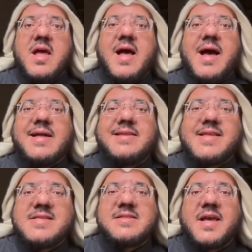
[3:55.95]
حتى
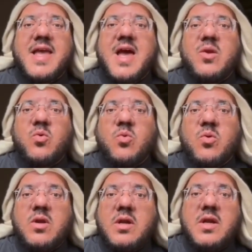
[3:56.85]
استكانوا
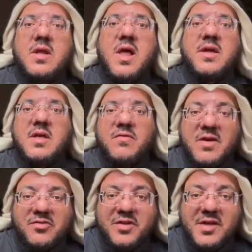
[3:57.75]
لرأي
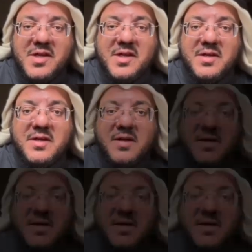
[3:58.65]
الفلسطينيين